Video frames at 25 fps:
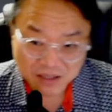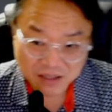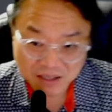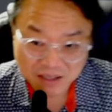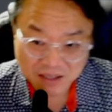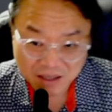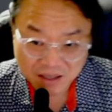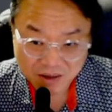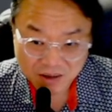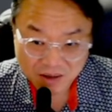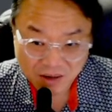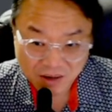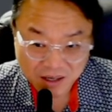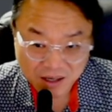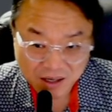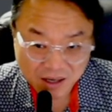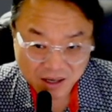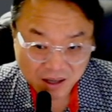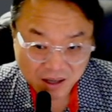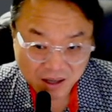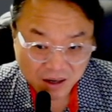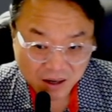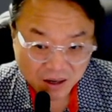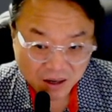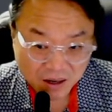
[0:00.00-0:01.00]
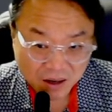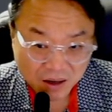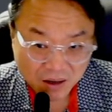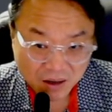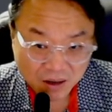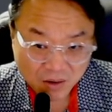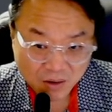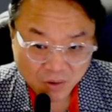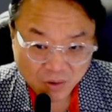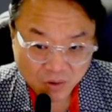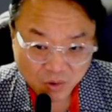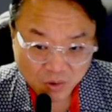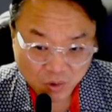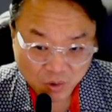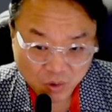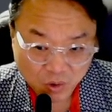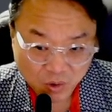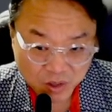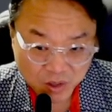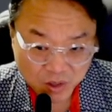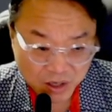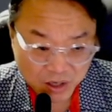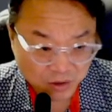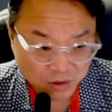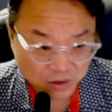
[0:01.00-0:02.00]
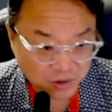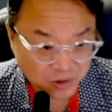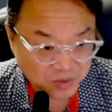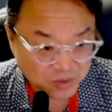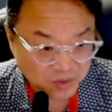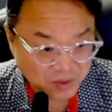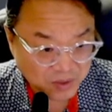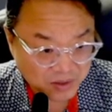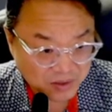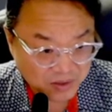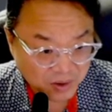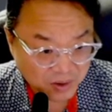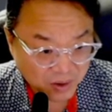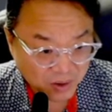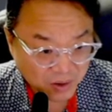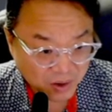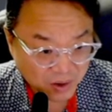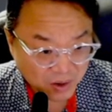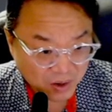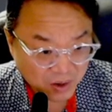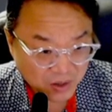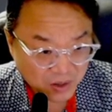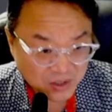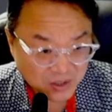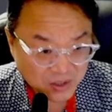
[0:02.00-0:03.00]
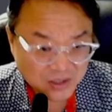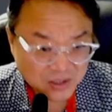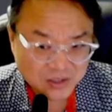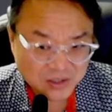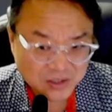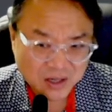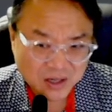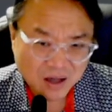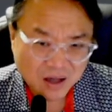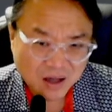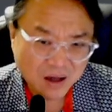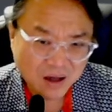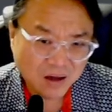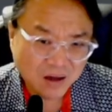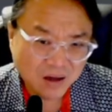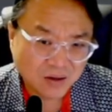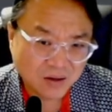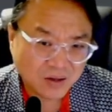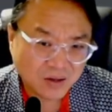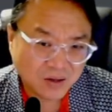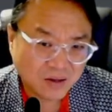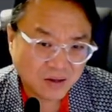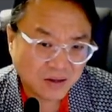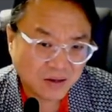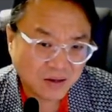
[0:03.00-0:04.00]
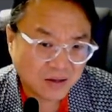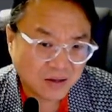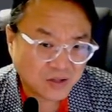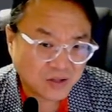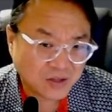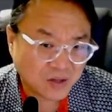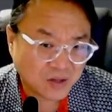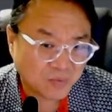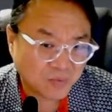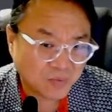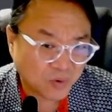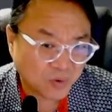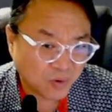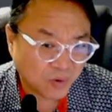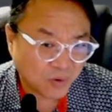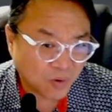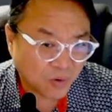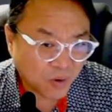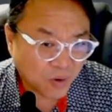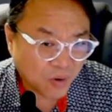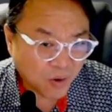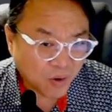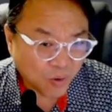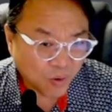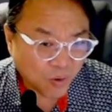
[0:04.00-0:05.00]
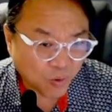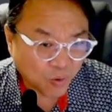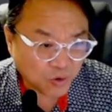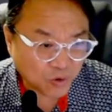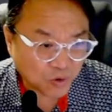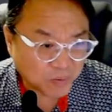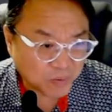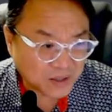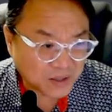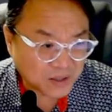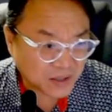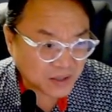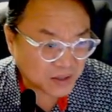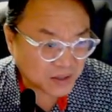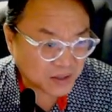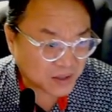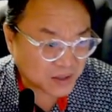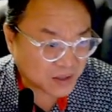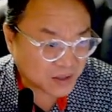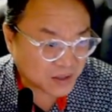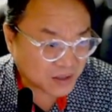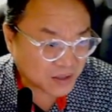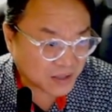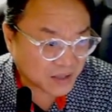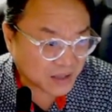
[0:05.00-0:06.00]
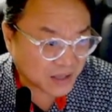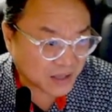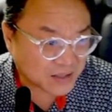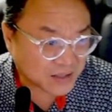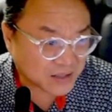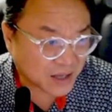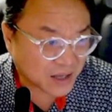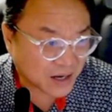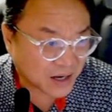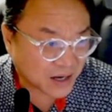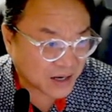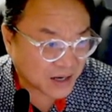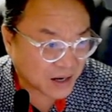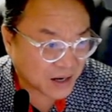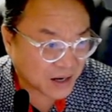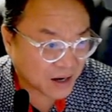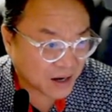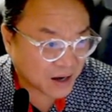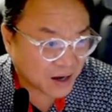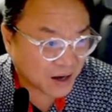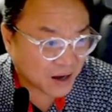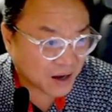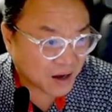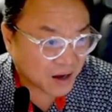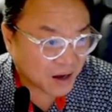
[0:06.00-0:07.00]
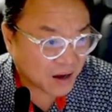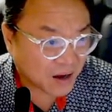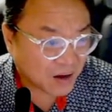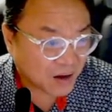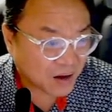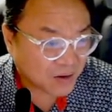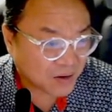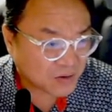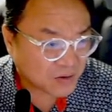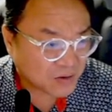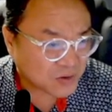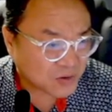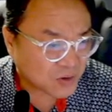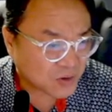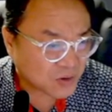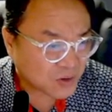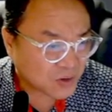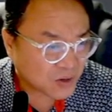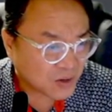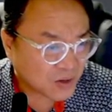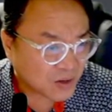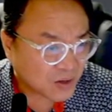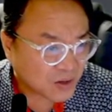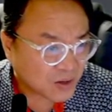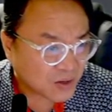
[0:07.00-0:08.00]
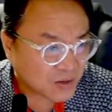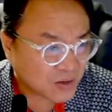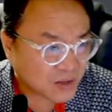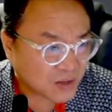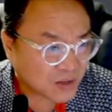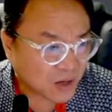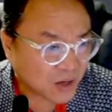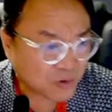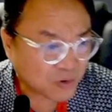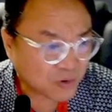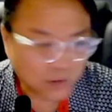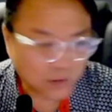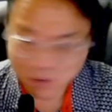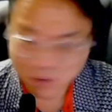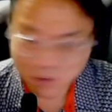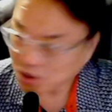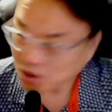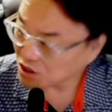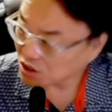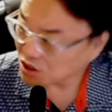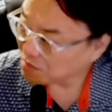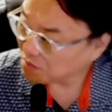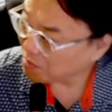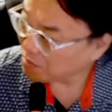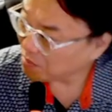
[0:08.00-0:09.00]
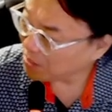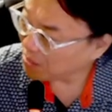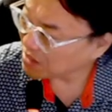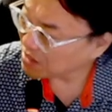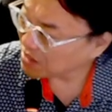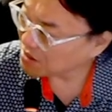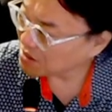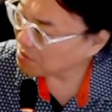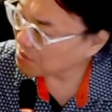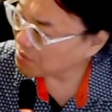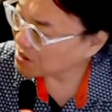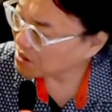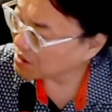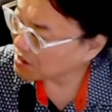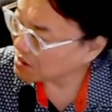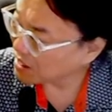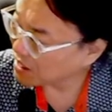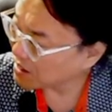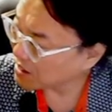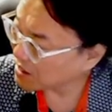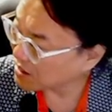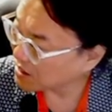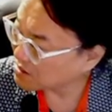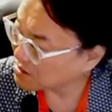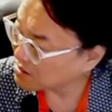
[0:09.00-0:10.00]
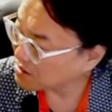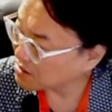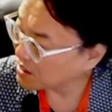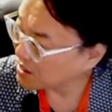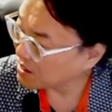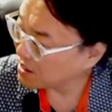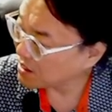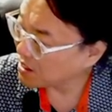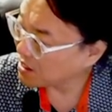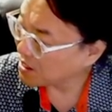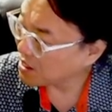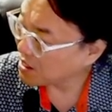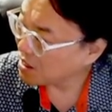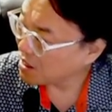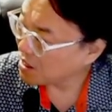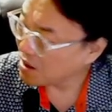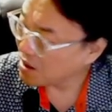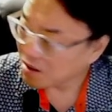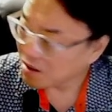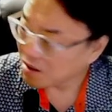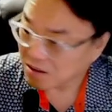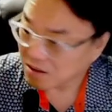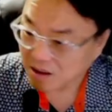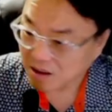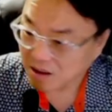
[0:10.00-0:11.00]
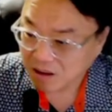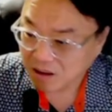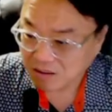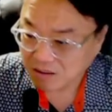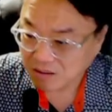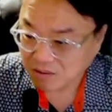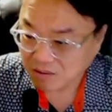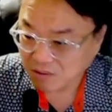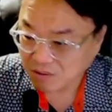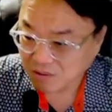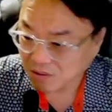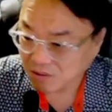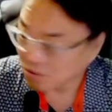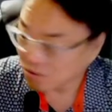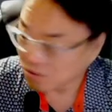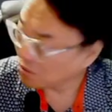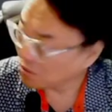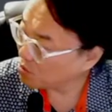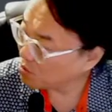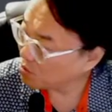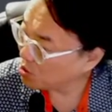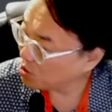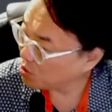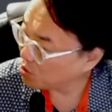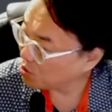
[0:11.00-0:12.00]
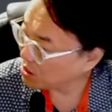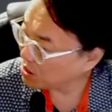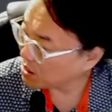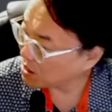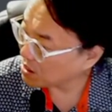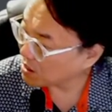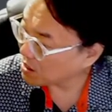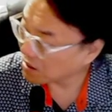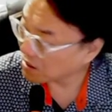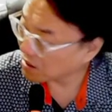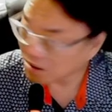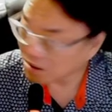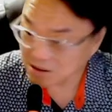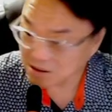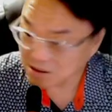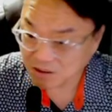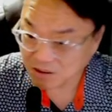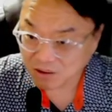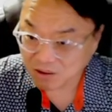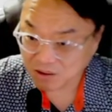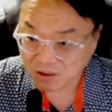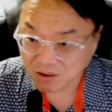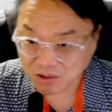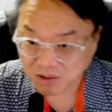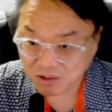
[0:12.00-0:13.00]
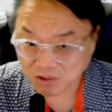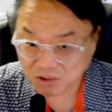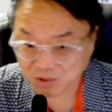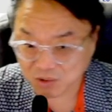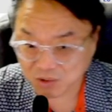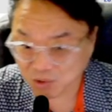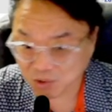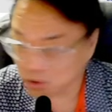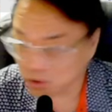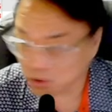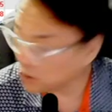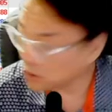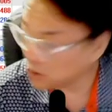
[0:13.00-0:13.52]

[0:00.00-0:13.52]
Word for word: 마감됐잖아요. 하락 고리량 터지면서 자 1.56% 나스닥 하락 그죠? 다우도 0.83% 하락했으니 야 이거 월요일날 하락할 거 어느